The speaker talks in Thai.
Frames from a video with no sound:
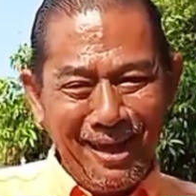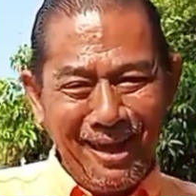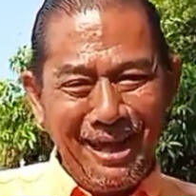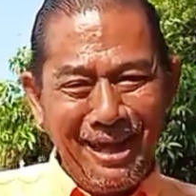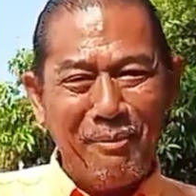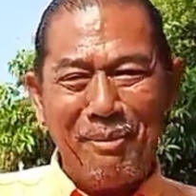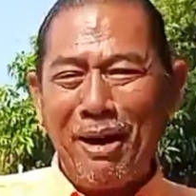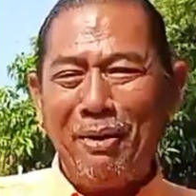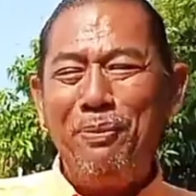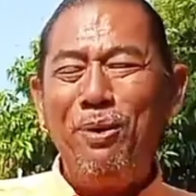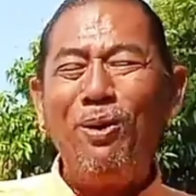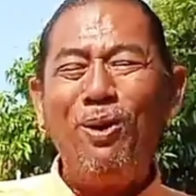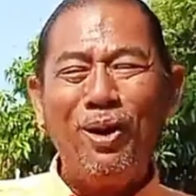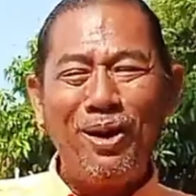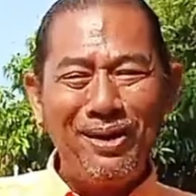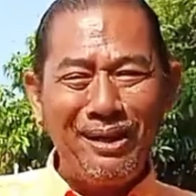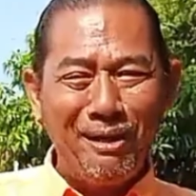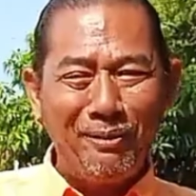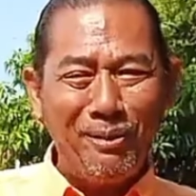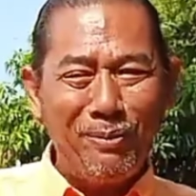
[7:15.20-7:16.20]
อย่ามาพูด
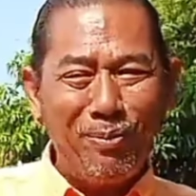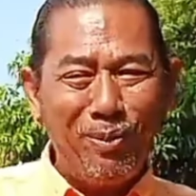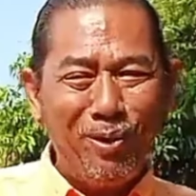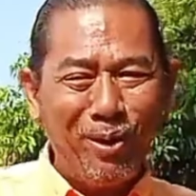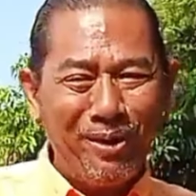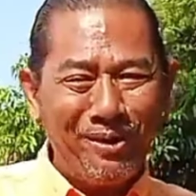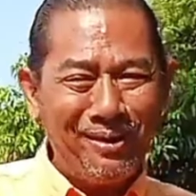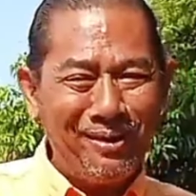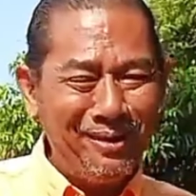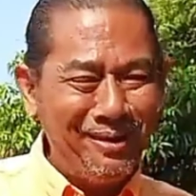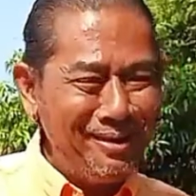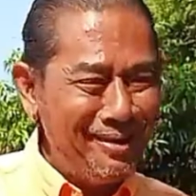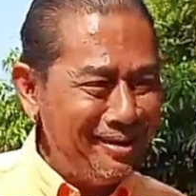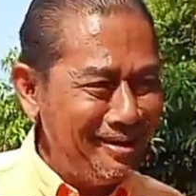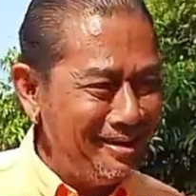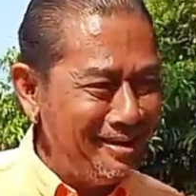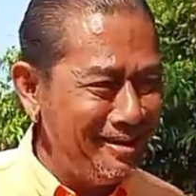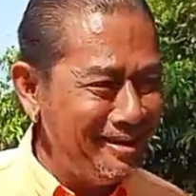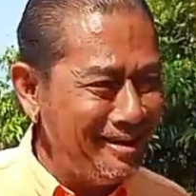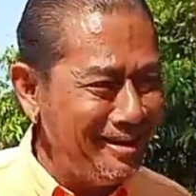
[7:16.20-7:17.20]
อย่ามาพูด
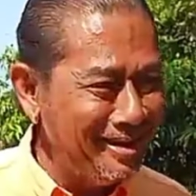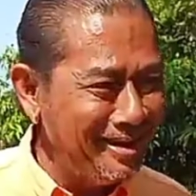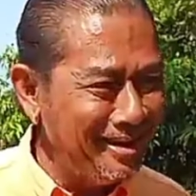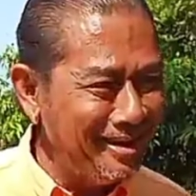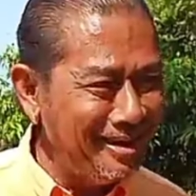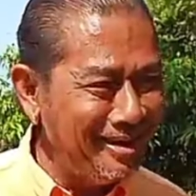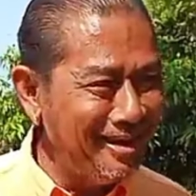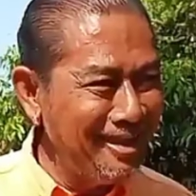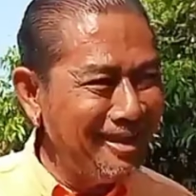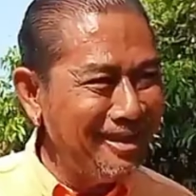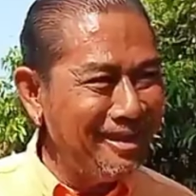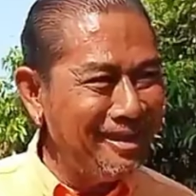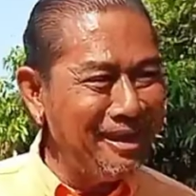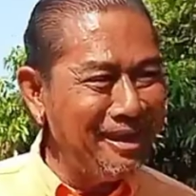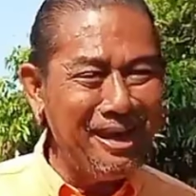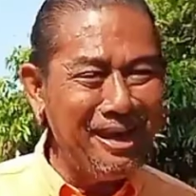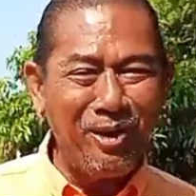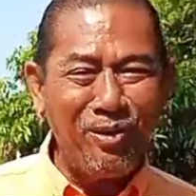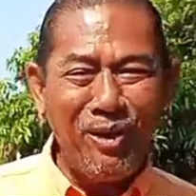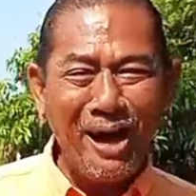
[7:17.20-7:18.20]
จะ
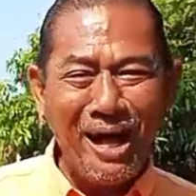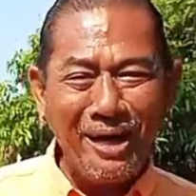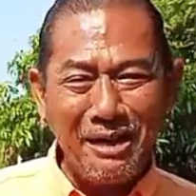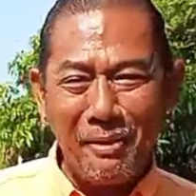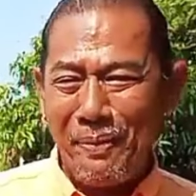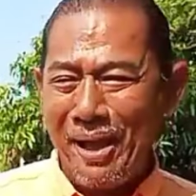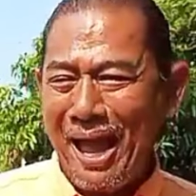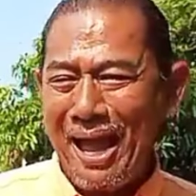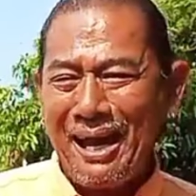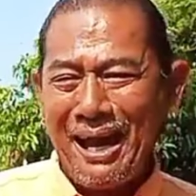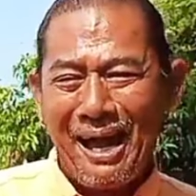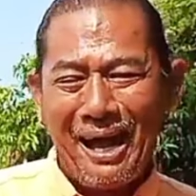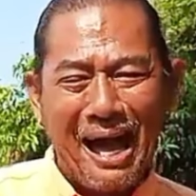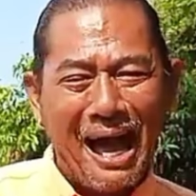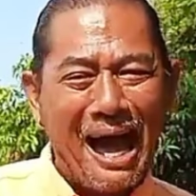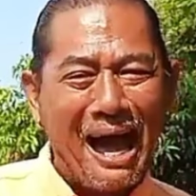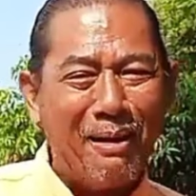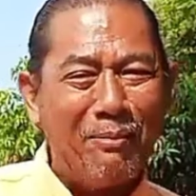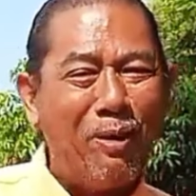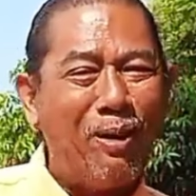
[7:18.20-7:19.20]
ดีกว่าอย่าไปให้รา
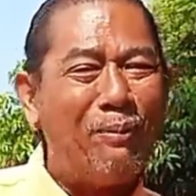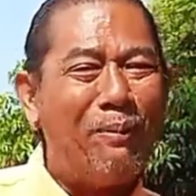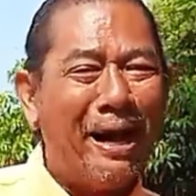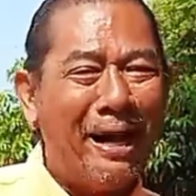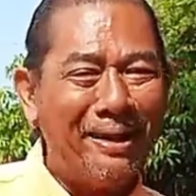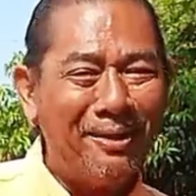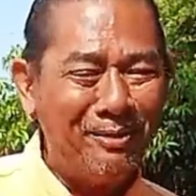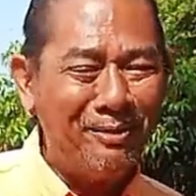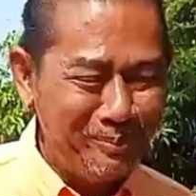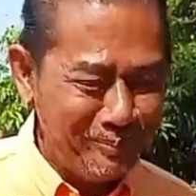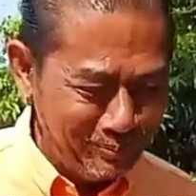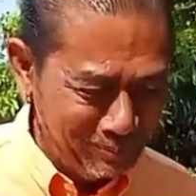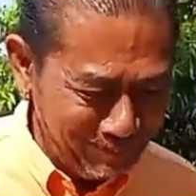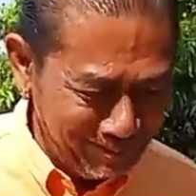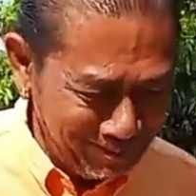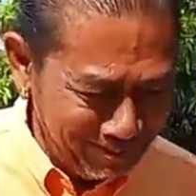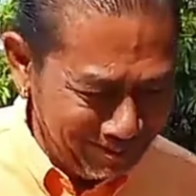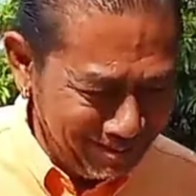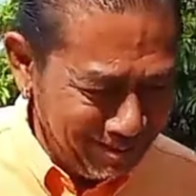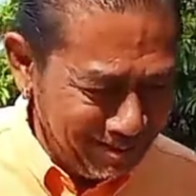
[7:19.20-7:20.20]
คาพวกมัน
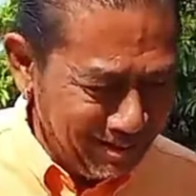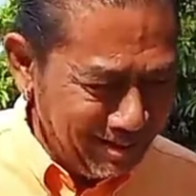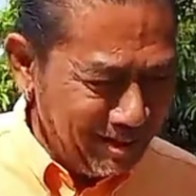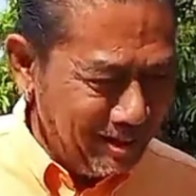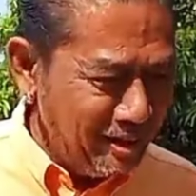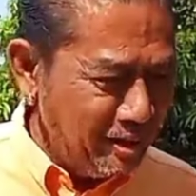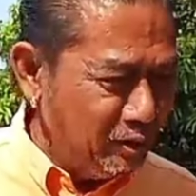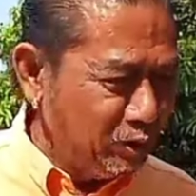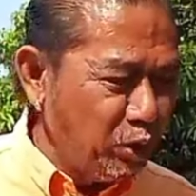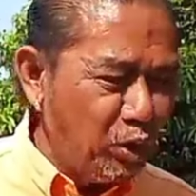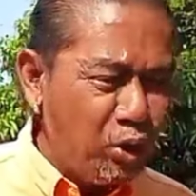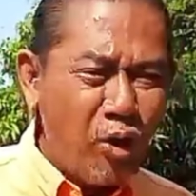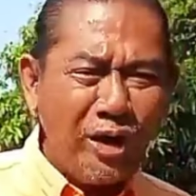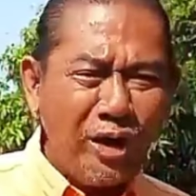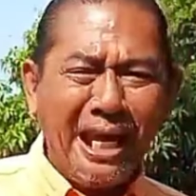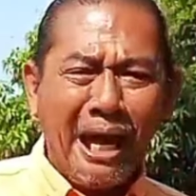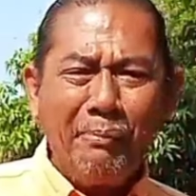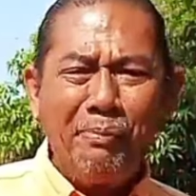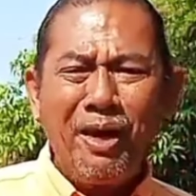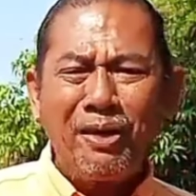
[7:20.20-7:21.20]
ทุกคน
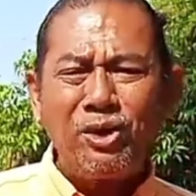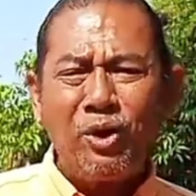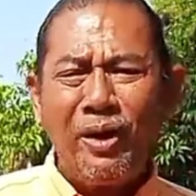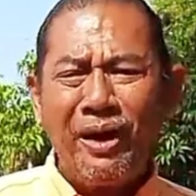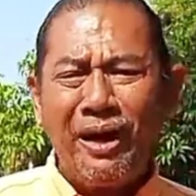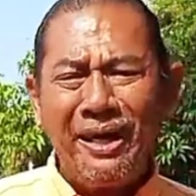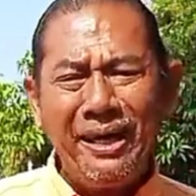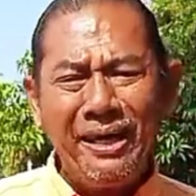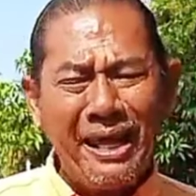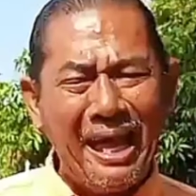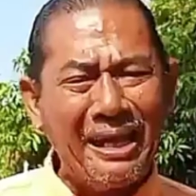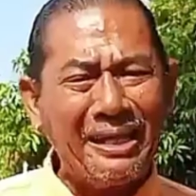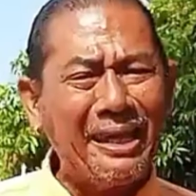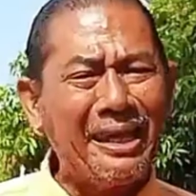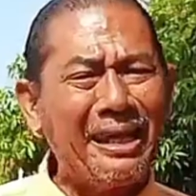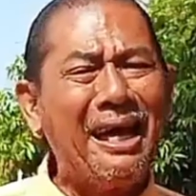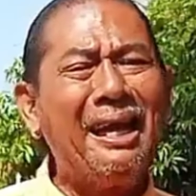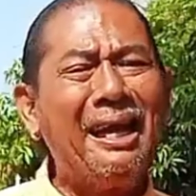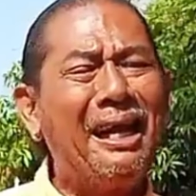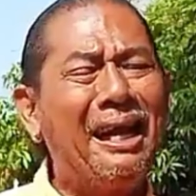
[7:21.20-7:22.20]
ทำเพื่อตัวกันเองทั้
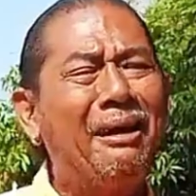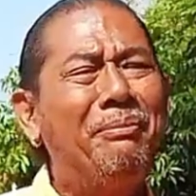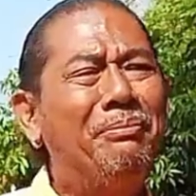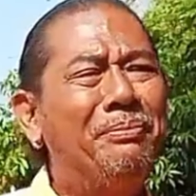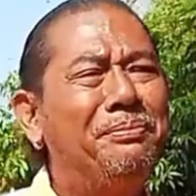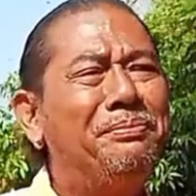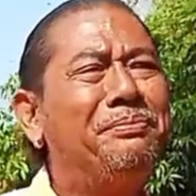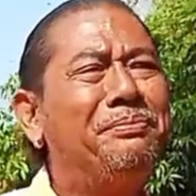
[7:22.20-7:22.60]
งนั้นแหละครับ